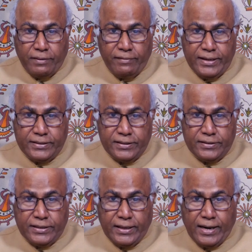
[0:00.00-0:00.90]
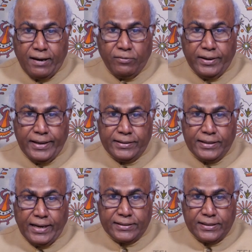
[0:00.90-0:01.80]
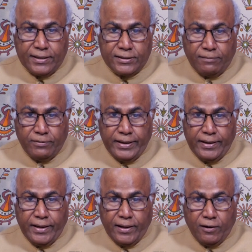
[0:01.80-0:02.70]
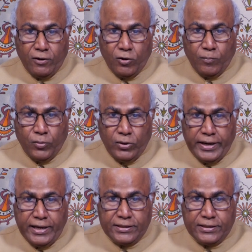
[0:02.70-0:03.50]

ప్రవేశించి రాబోయే శాసనసభ ఎన్నికల్లో పోటీ